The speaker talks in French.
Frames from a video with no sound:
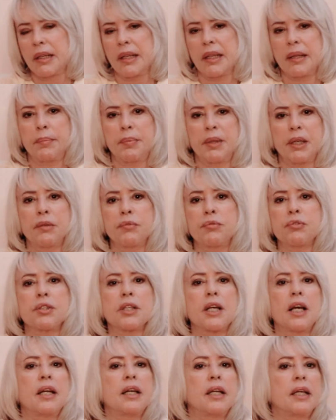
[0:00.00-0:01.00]
eh bien
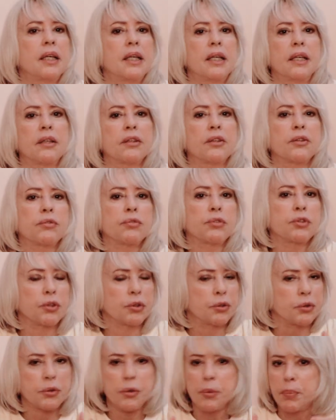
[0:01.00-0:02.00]
vous allez euh, vous
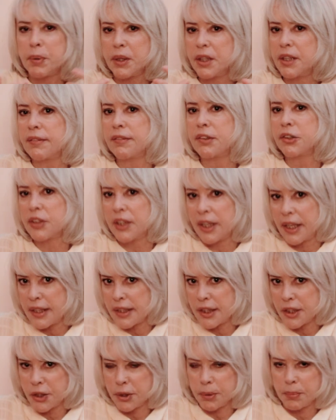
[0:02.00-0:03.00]
en occuper
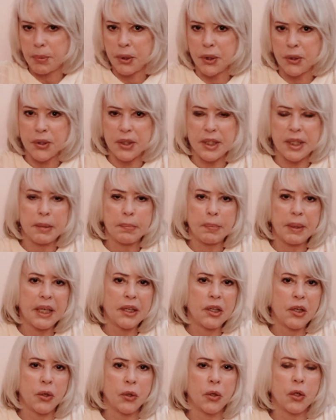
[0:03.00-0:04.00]
davantage pendant cette
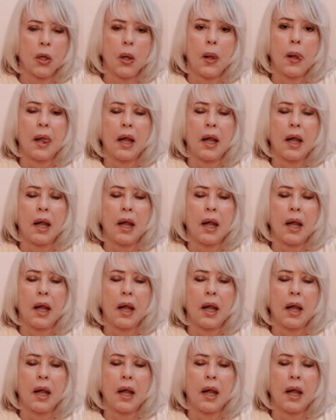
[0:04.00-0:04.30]
période.